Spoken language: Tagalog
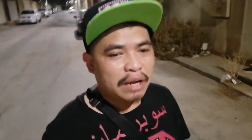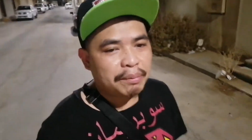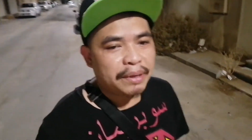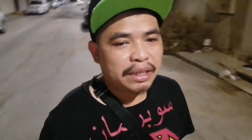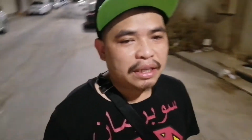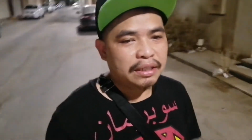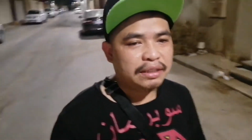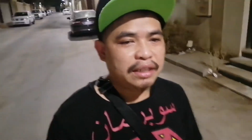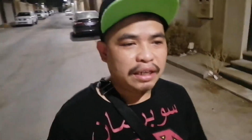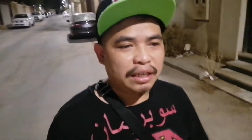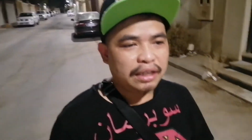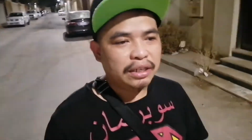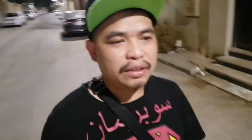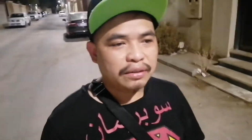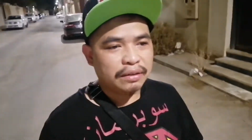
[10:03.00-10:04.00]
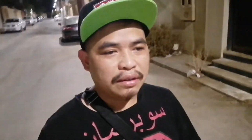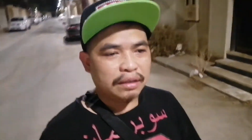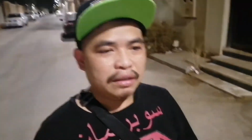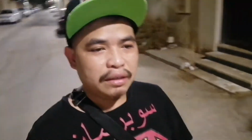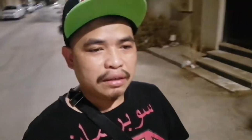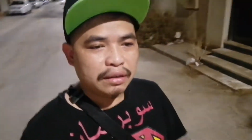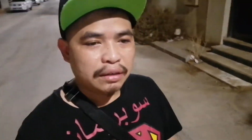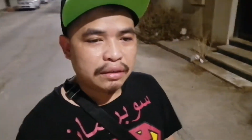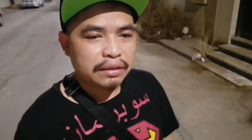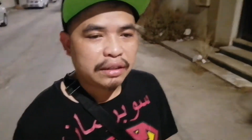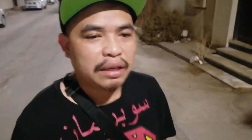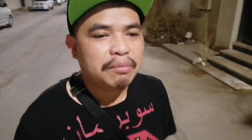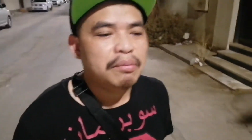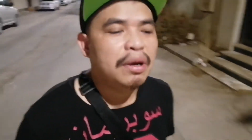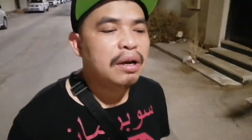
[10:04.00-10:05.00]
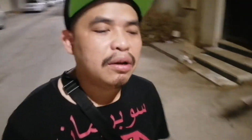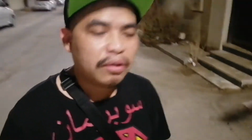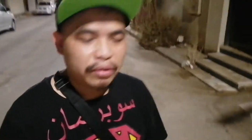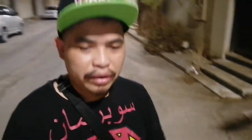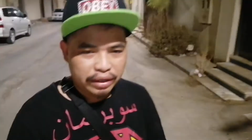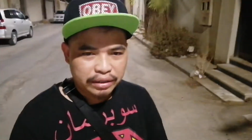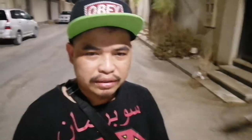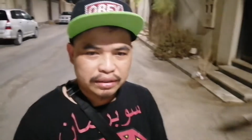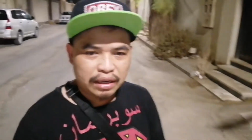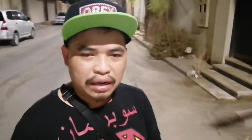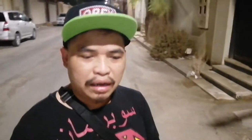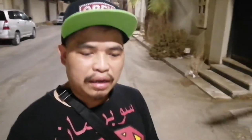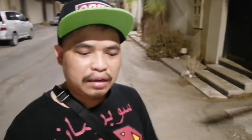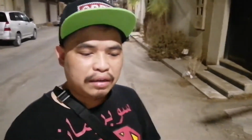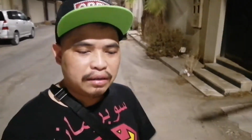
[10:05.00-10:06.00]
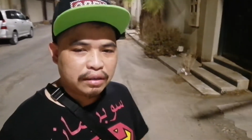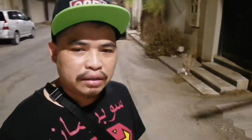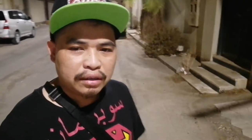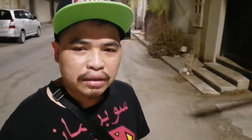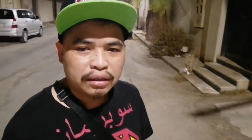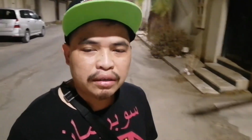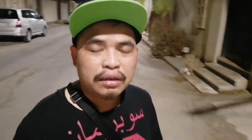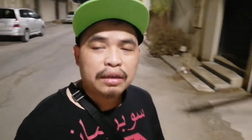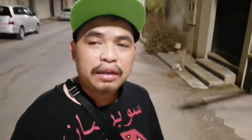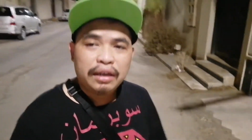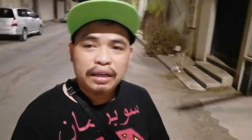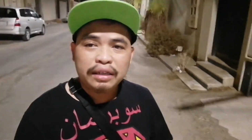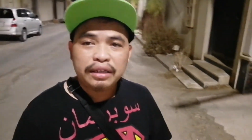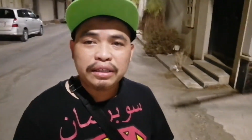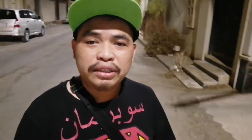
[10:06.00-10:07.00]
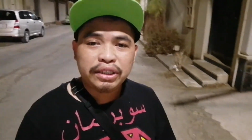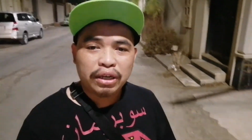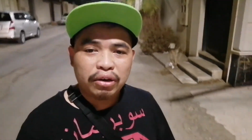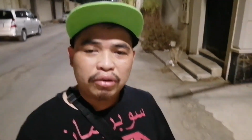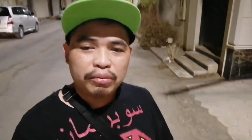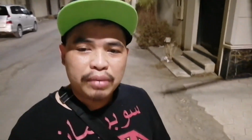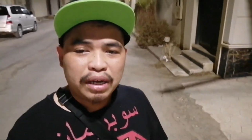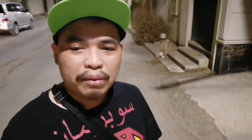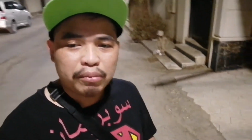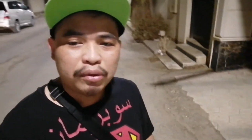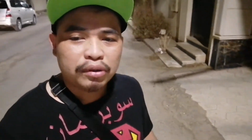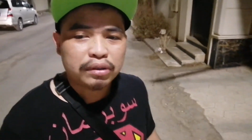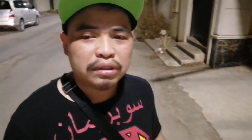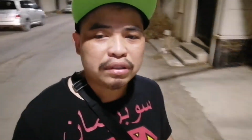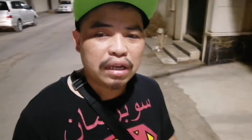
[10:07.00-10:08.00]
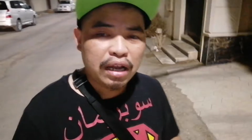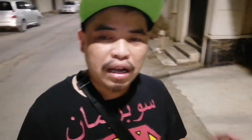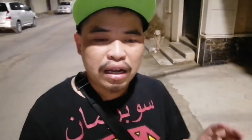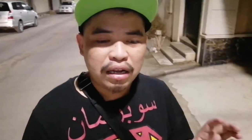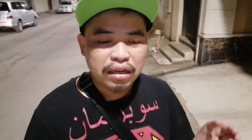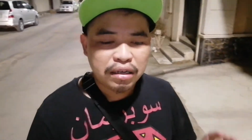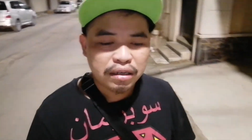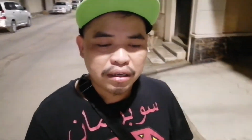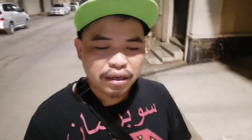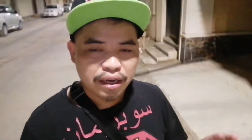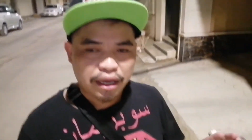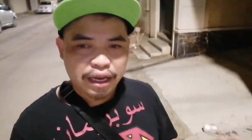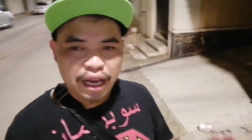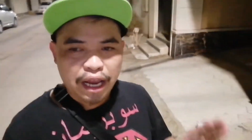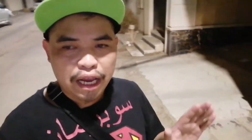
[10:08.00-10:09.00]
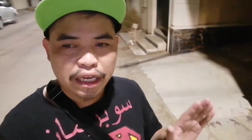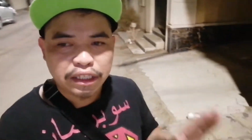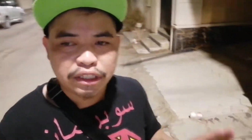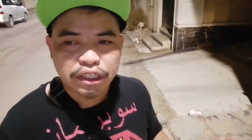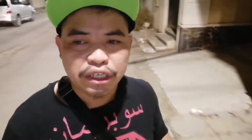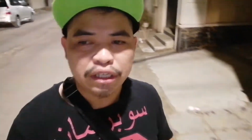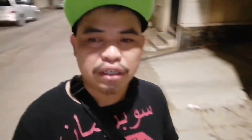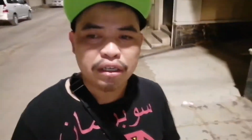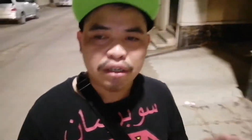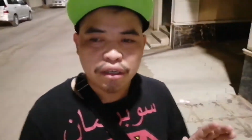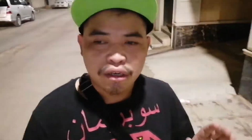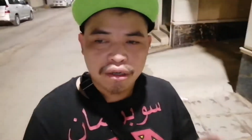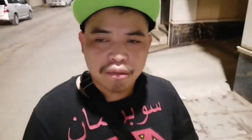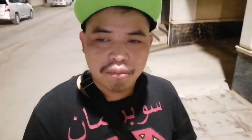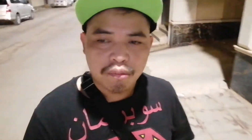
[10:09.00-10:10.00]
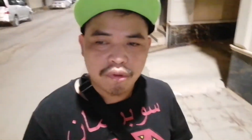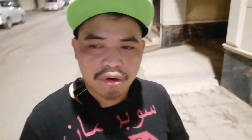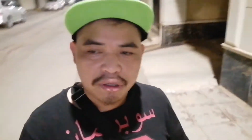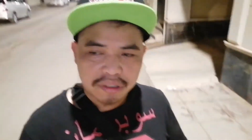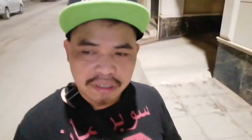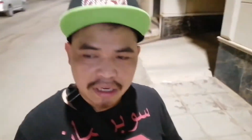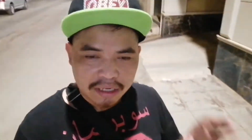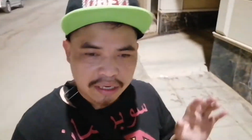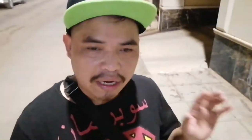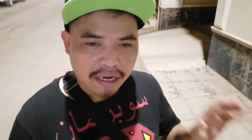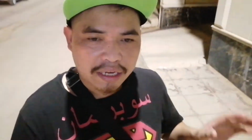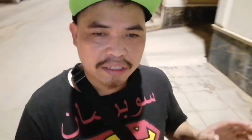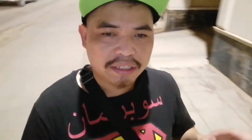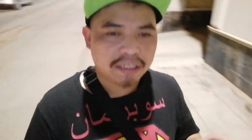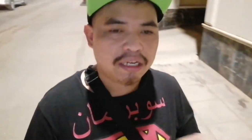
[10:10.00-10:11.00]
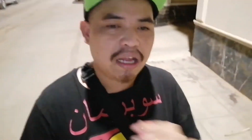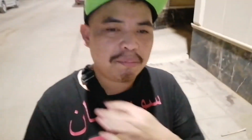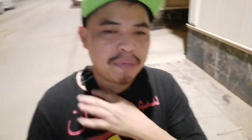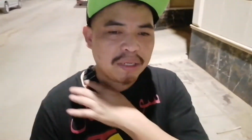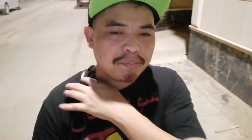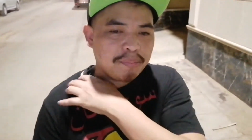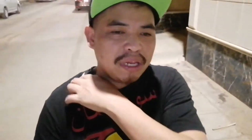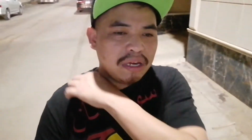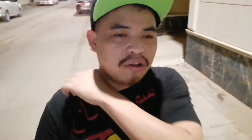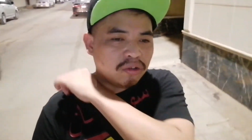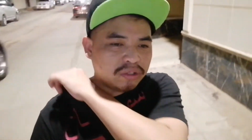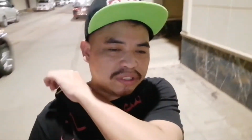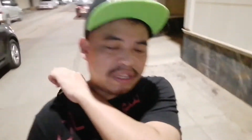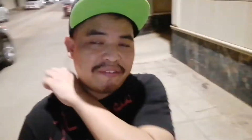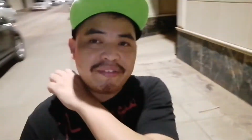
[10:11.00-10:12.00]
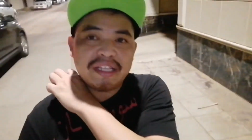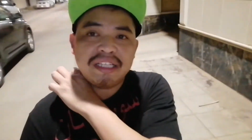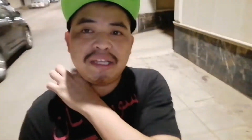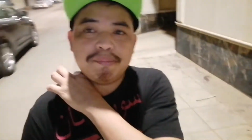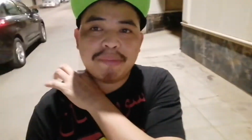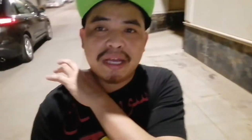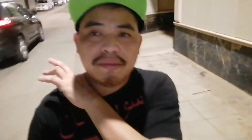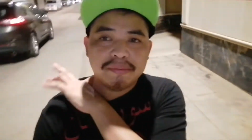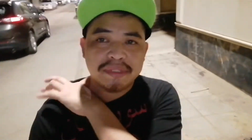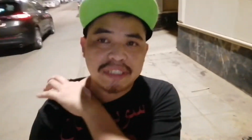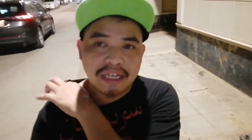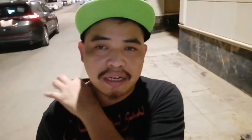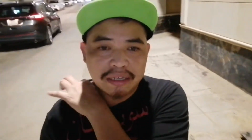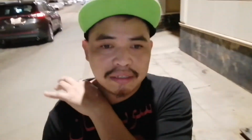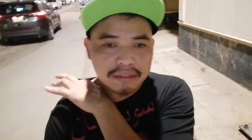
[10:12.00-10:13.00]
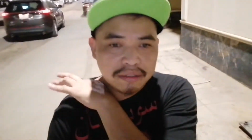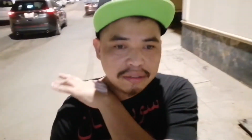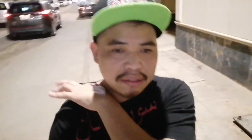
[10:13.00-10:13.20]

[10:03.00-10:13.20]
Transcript: dapat kasi yung timbang ko is uh, hindi siya umabot ng 80 more than 80 dapat below 75 siya